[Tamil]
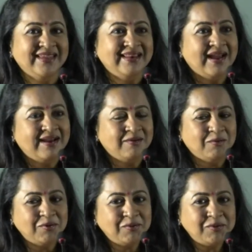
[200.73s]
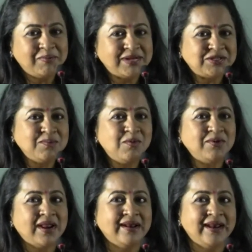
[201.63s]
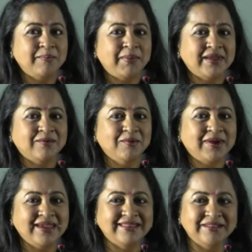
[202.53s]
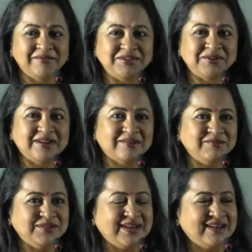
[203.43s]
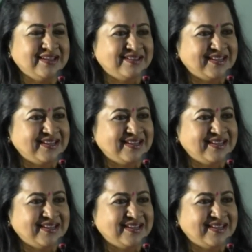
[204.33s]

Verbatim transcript: நான் ஒரு ஒரு வருஷமும் நான் நினைப்பேன் ஓகே இந்த வருஷம் நான் கொஞ்சம் நல்லா